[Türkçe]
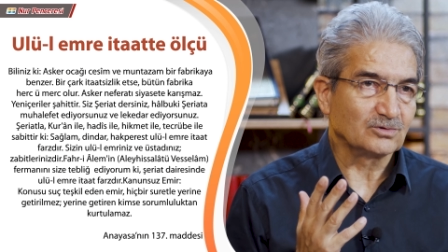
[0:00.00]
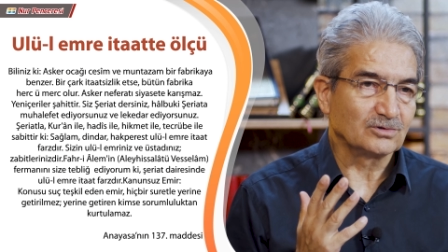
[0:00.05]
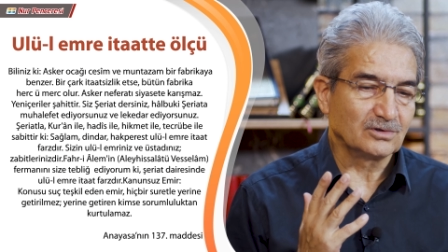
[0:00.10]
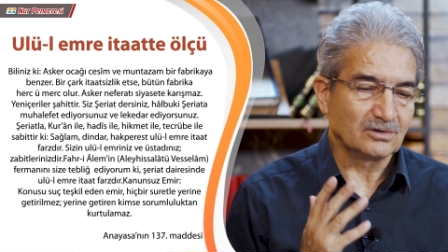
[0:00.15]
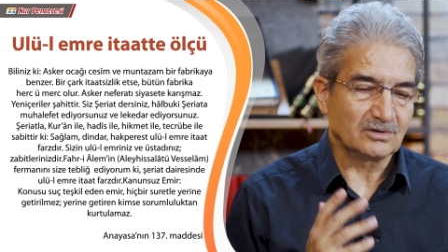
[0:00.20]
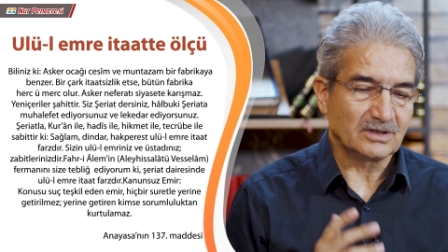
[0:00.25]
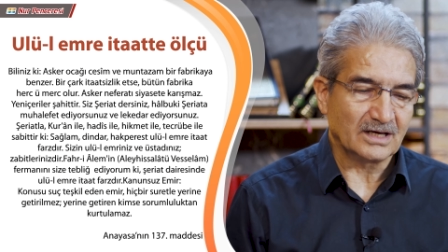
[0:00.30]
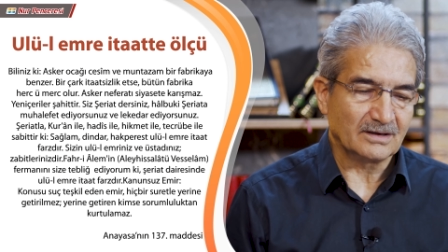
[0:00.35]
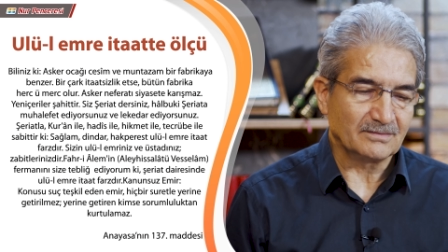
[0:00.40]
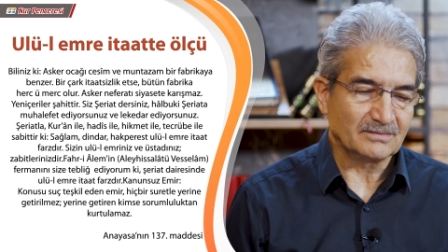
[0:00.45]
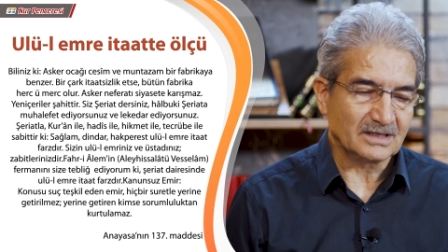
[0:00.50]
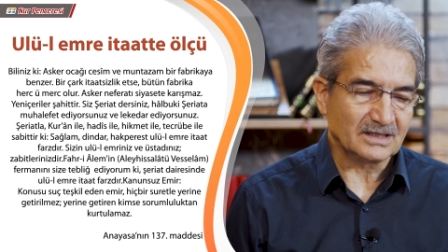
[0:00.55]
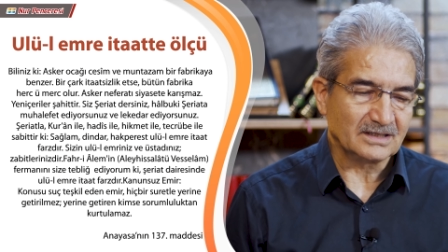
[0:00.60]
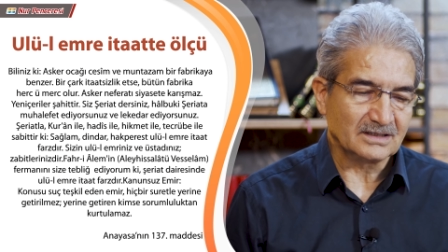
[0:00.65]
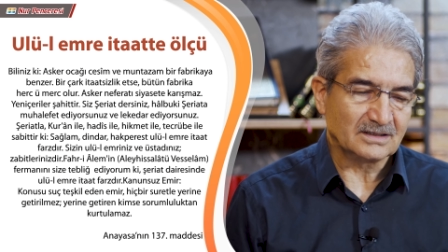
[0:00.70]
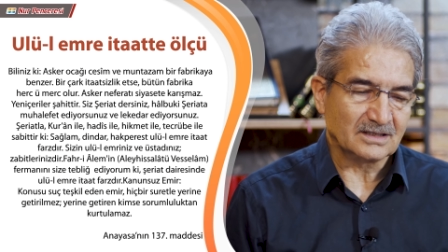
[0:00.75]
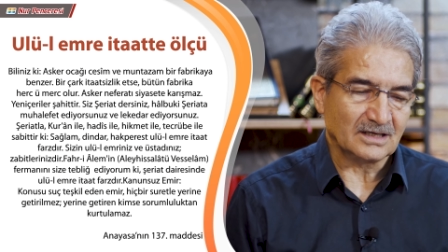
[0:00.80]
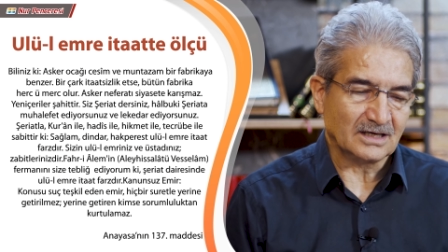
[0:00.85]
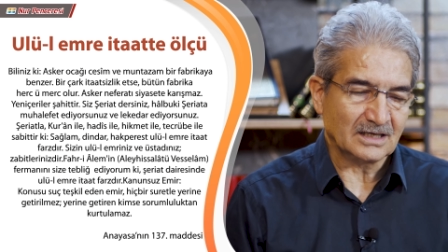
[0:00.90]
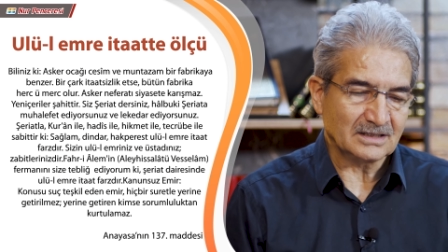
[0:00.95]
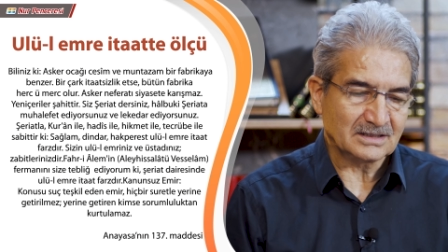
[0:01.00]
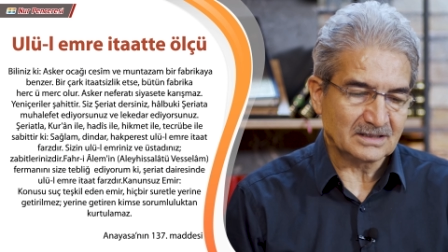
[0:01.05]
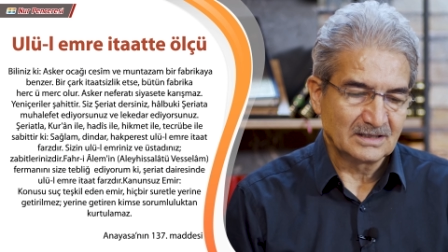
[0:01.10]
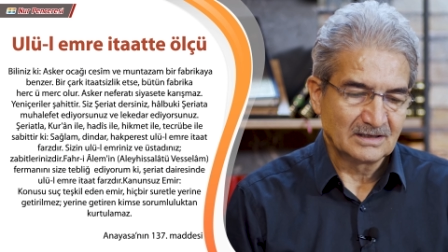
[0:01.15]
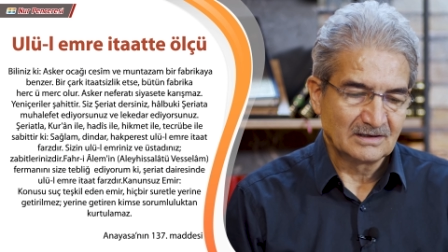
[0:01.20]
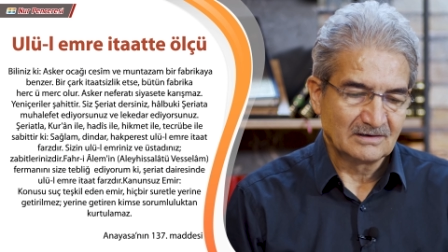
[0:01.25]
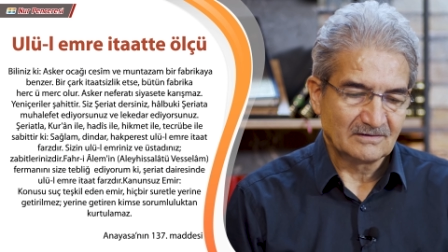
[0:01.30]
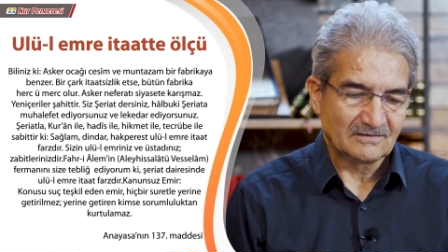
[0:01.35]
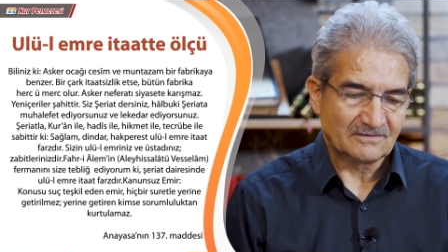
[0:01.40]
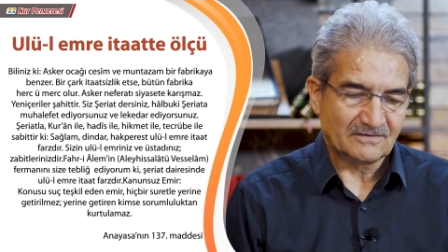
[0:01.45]
ulul emre itaat
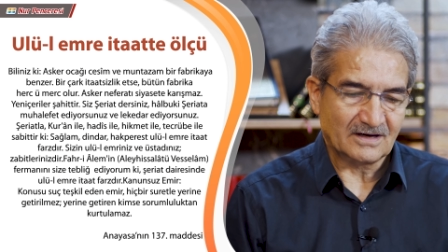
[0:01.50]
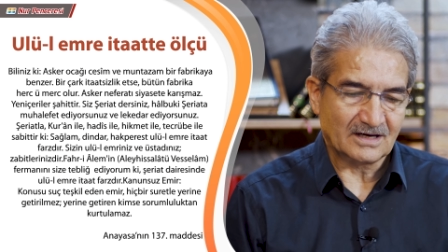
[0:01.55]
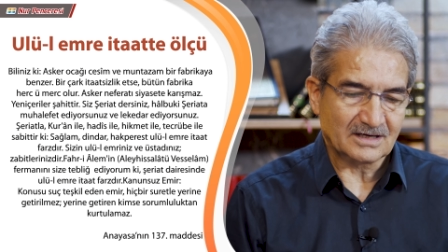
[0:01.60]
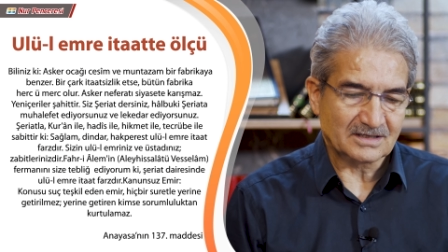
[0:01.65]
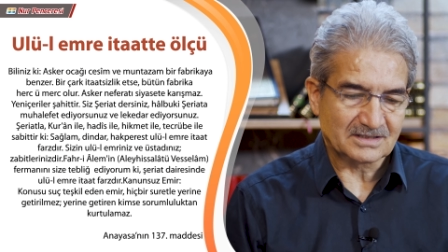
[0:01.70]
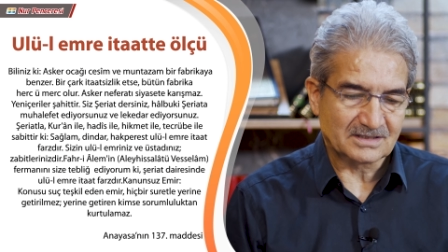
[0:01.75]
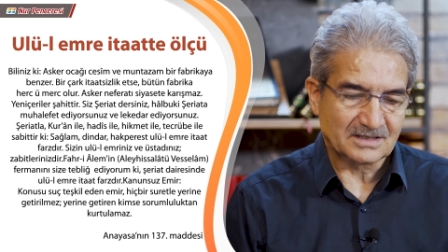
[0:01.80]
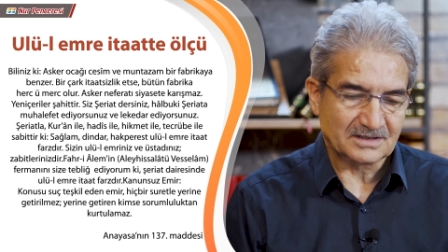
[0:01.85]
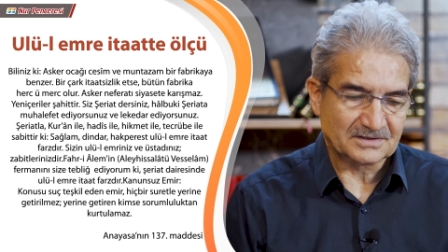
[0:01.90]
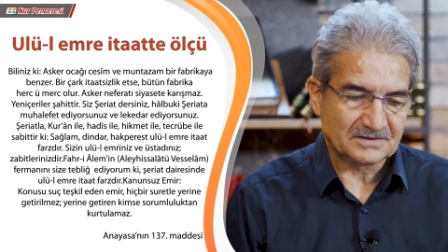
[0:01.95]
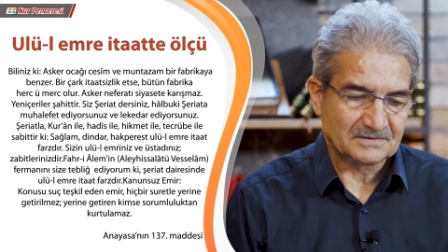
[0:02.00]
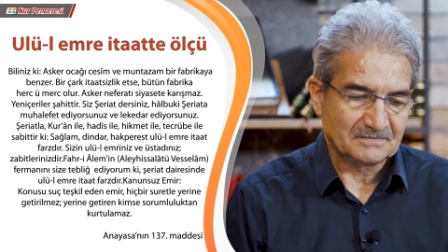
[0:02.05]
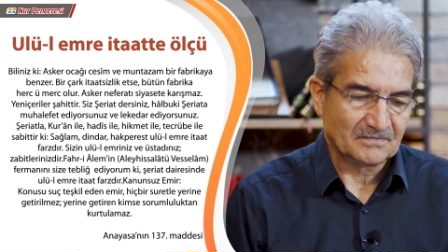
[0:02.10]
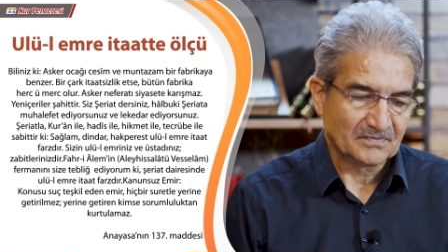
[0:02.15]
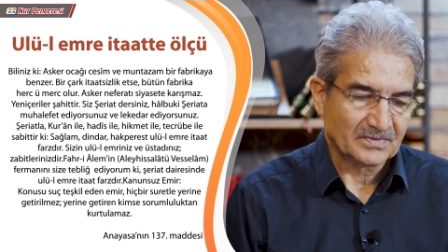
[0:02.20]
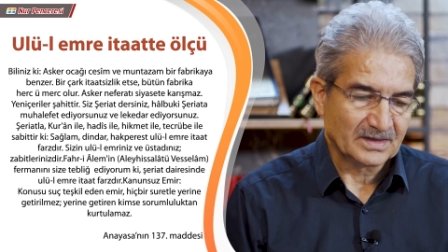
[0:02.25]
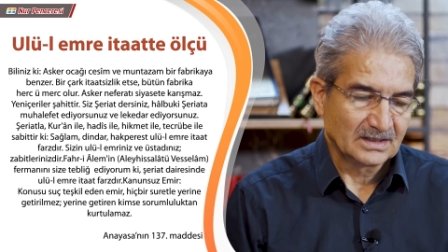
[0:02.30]
farzdır.